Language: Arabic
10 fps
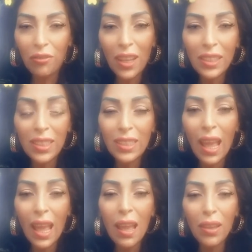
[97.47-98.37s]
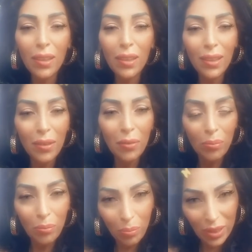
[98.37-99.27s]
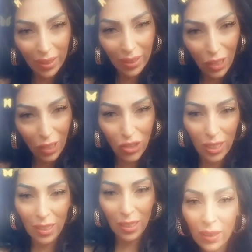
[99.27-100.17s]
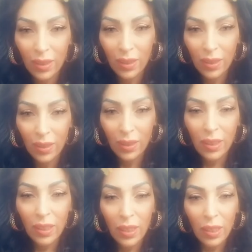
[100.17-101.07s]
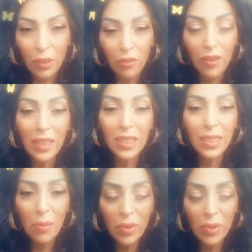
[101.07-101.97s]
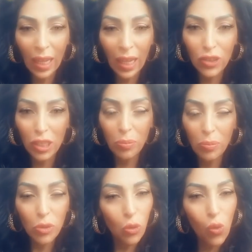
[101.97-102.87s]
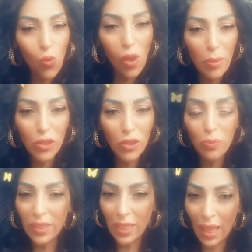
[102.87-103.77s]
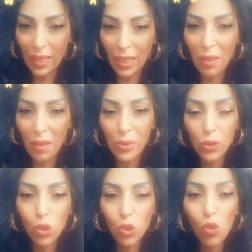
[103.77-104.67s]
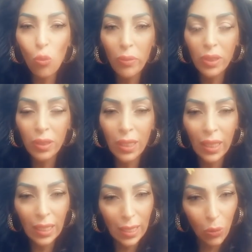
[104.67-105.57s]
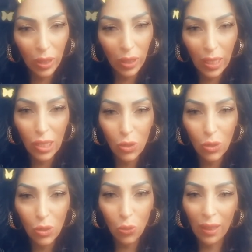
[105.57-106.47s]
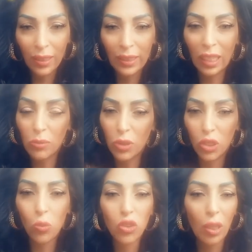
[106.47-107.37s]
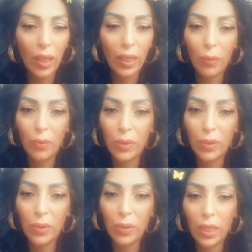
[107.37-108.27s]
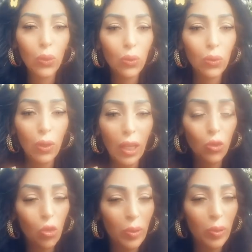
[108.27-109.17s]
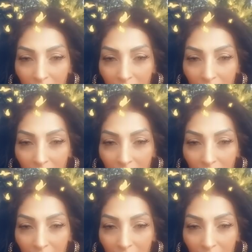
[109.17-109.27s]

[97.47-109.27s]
فانيسا بنت راجلي فانيسا بنت راجلي بنته هو ماشي بنتي انا بنته من القاوريه الاولى كان متزوج طبعا قبل مني وعنده بنت